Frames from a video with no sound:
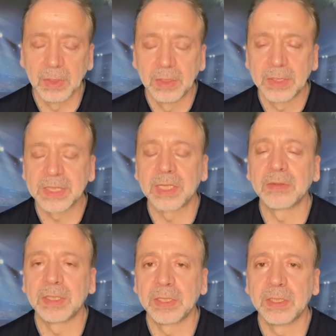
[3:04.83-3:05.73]

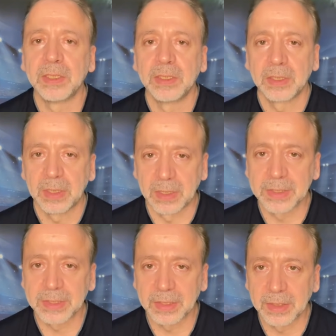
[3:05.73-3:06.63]
Sevgili
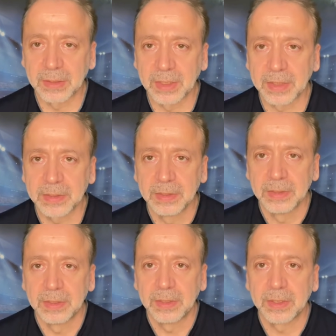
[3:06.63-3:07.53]
Galatasaraylılar
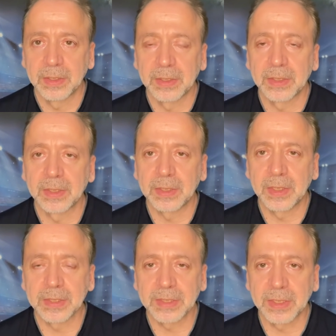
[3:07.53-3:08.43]
ee, e,
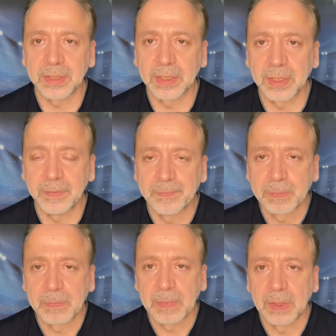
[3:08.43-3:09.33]
Galatasaray'da
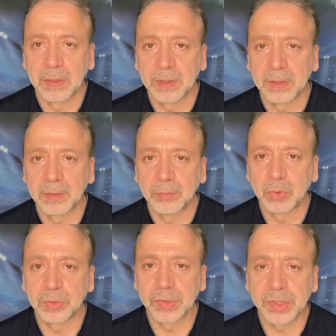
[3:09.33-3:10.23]

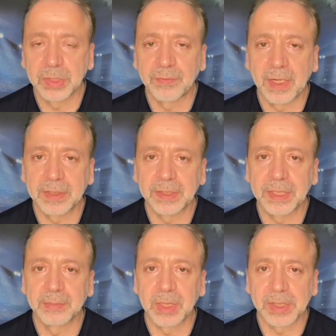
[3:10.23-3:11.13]
bunun dışında Fatih
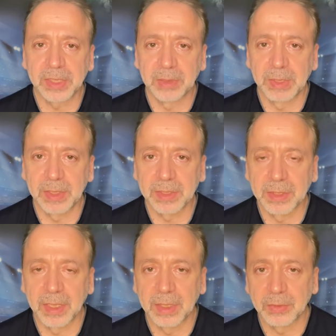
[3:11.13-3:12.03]
Terim'in açıklamaları
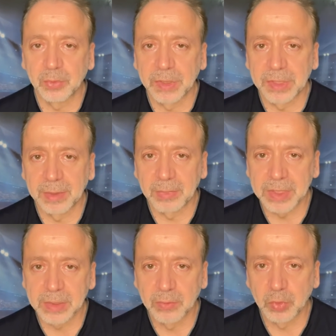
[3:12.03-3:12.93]
da güne
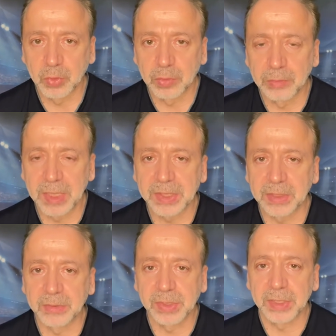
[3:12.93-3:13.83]
damgasını vurdu.
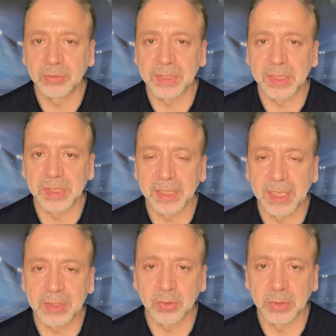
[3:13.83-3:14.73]
Maçtan önce de güzel
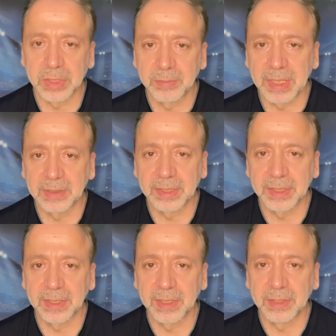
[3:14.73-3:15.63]
şeyler söyledi. Ben
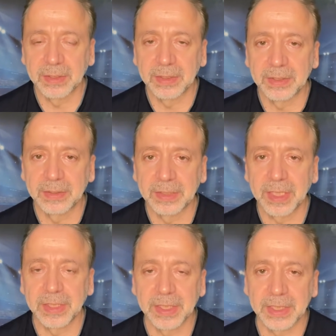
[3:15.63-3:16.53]
trene e,
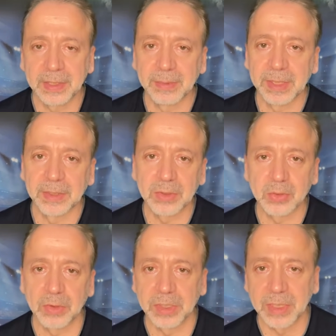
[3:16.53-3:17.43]
diğerleri gibi
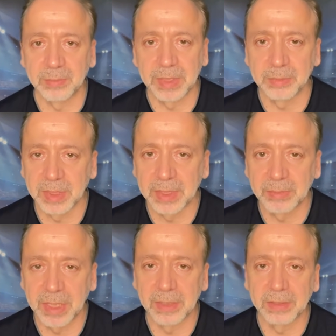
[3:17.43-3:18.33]
sonradan
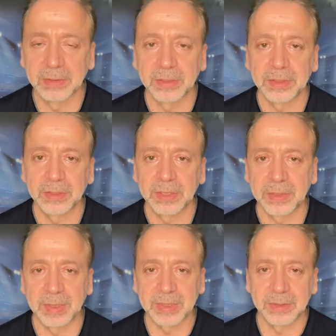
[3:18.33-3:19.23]
binmedim. 50 yıldır,
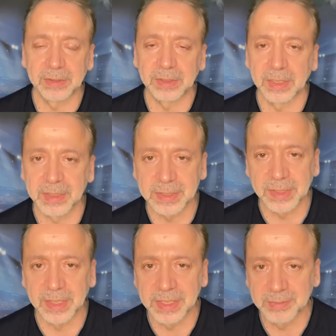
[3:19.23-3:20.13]
yarım asırdır
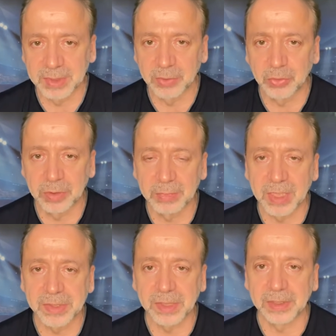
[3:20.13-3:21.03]
Galatasaray'a hizmet ediyorum.
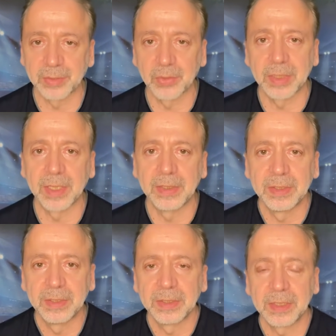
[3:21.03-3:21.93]
Gerçekten öyle.
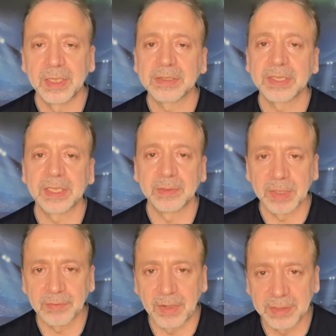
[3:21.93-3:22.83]
Galatasaray
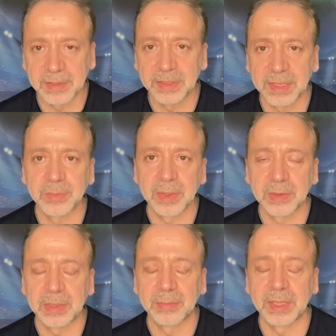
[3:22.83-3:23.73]
demek Fatih Terim
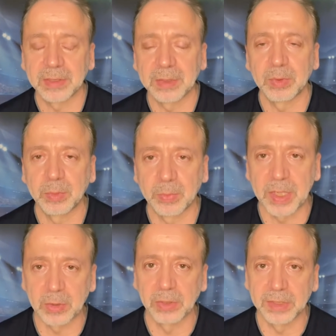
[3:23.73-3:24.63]
de, demektir. Bu bir
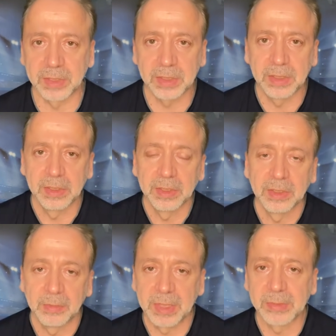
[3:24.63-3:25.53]
paroladır.
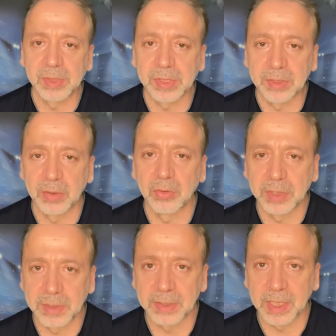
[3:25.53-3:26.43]
Benim için de
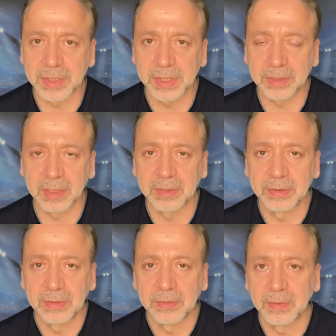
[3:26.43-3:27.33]
öyledir gerçekten.
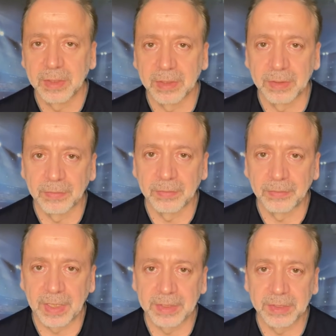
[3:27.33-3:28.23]
E,
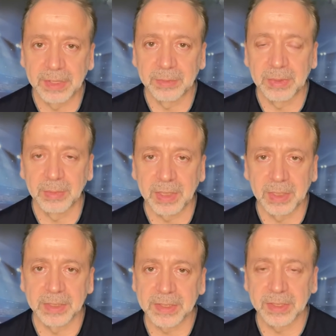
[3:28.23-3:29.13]
Fatih Terim demek
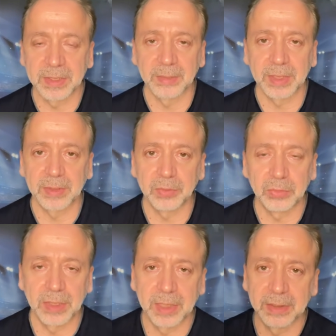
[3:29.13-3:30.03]
Galatasaray demektir.
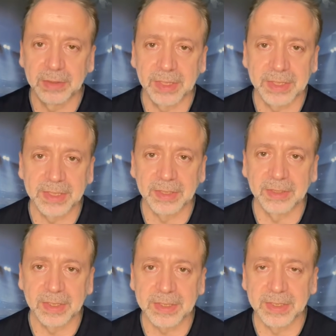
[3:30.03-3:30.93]
Dünyanın neresine
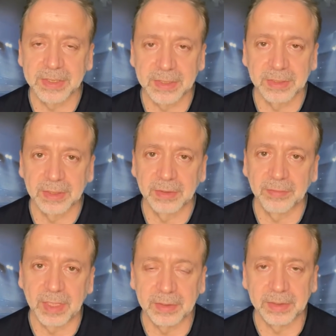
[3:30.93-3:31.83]
giderseniz gidin de, de
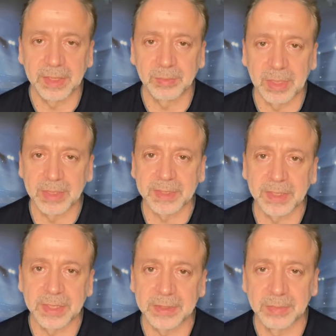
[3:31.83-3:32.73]
Fatih Terim
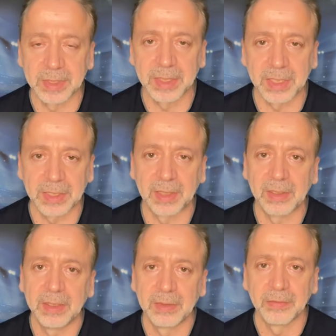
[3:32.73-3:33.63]
Galatasaray isminin
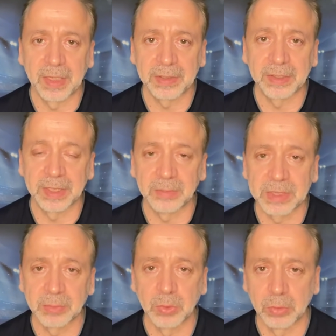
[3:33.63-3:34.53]
yanına Fatih Terim
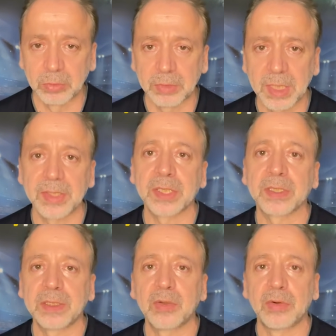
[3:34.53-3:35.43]
ismi konulur.
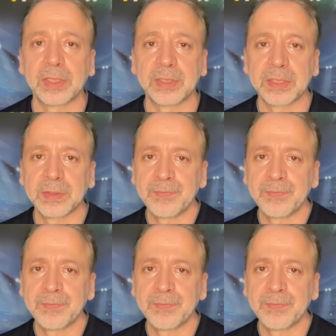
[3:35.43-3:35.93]
Gerçekten de öyledir.